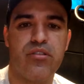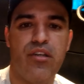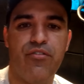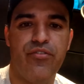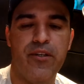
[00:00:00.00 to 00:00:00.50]

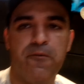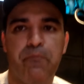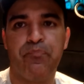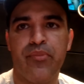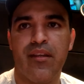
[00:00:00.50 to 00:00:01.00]
serviu
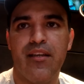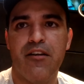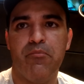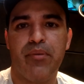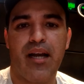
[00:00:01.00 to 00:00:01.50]

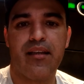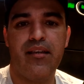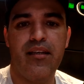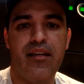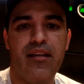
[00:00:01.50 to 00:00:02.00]
para
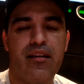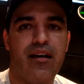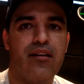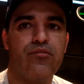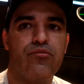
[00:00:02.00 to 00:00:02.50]

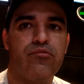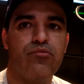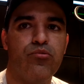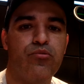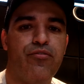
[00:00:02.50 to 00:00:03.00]
que
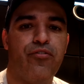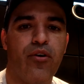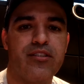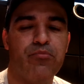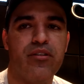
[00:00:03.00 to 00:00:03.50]
tudo
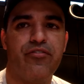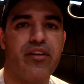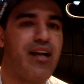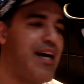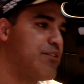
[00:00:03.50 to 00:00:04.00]
fosse
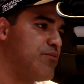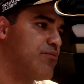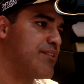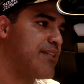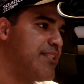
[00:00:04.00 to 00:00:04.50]
modificado
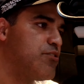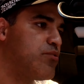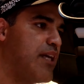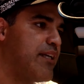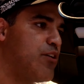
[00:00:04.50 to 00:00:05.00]
com a saída do
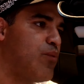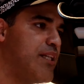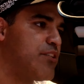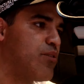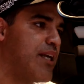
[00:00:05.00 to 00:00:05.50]
técnico
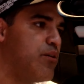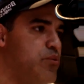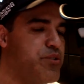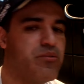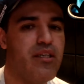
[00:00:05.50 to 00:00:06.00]
Ederson
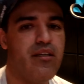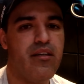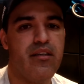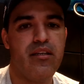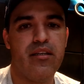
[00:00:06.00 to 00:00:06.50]
Araújo
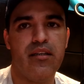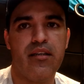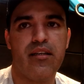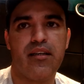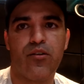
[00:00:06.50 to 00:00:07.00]

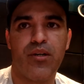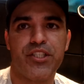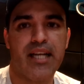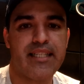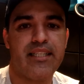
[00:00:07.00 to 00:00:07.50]
com a
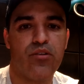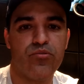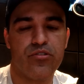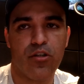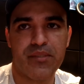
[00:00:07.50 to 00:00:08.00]
chegada de
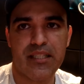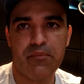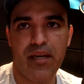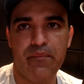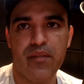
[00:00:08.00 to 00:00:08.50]
alguns nomes
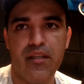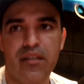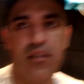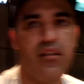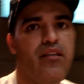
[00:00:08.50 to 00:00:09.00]
também,
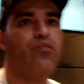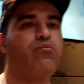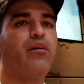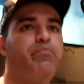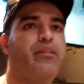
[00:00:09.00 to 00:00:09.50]
e o
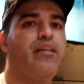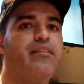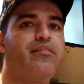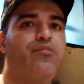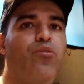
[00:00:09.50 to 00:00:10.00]

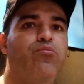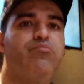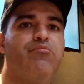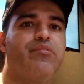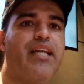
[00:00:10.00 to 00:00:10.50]
Campinense com
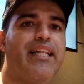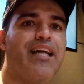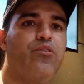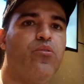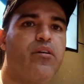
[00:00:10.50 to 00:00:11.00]
um
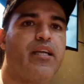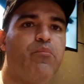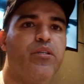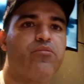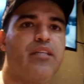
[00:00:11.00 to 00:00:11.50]
treinador que há
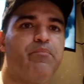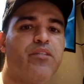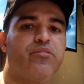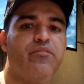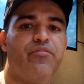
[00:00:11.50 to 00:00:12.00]
muito tempo
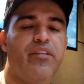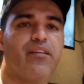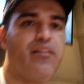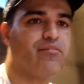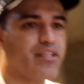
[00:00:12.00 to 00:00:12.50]
não se via
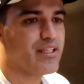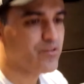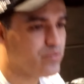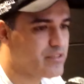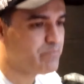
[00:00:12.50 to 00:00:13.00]
aqui, um
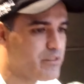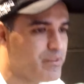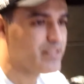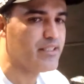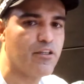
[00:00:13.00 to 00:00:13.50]
treinador que
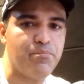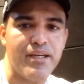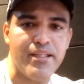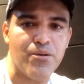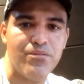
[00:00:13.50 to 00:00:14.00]
simplesmente ainda não
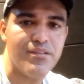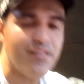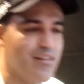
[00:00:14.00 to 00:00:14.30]
perdeu.